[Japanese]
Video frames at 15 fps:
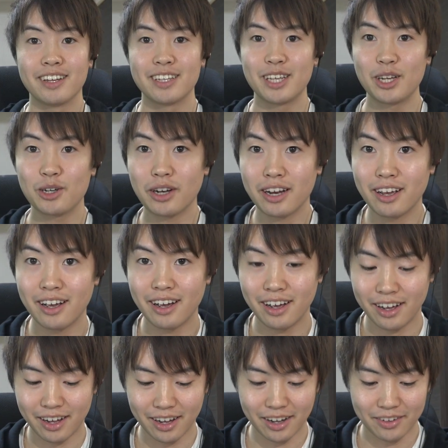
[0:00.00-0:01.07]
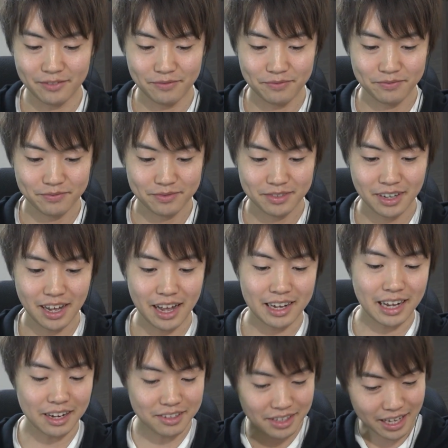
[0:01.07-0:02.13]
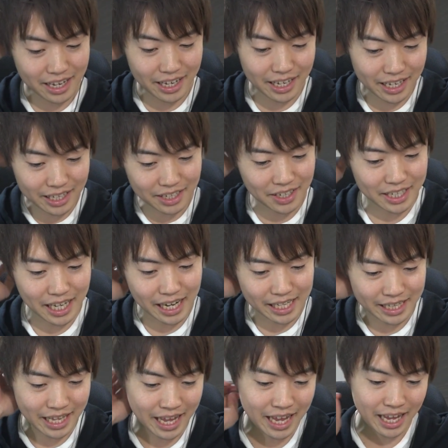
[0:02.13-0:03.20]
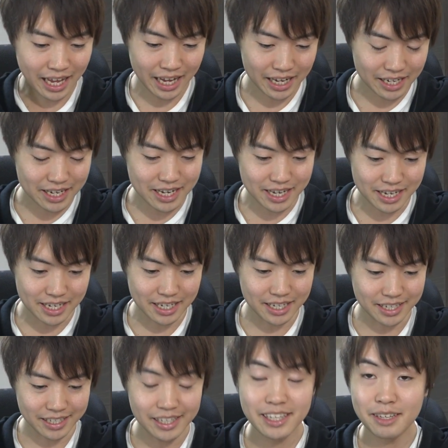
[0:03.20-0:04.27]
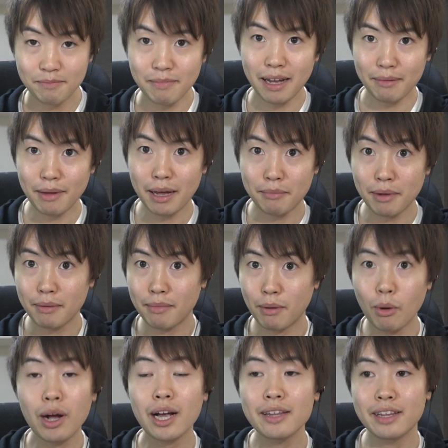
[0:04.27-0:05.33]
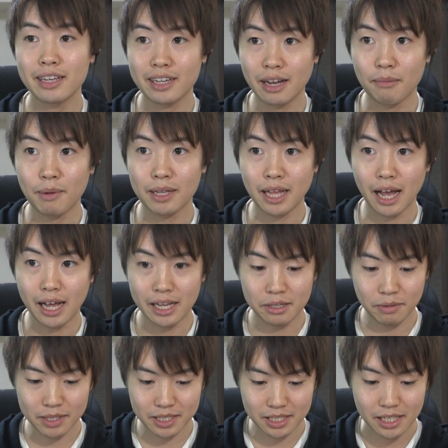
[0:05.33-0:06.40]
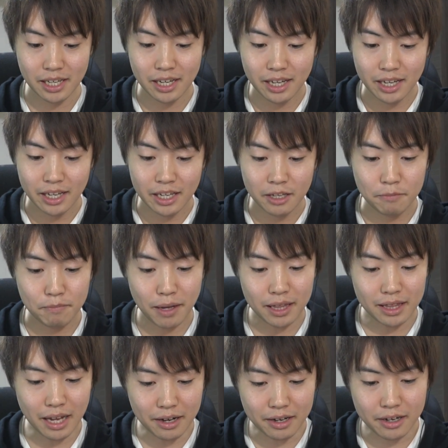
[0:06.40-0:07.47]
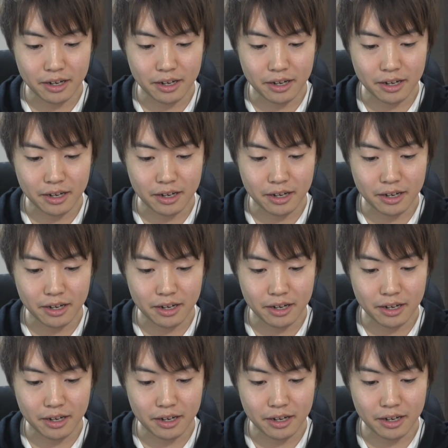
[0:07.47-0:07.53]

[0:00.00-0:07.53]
出るかなうわー確定ではないねうんまあまあまあまあわかんないからまだいきます引っ張って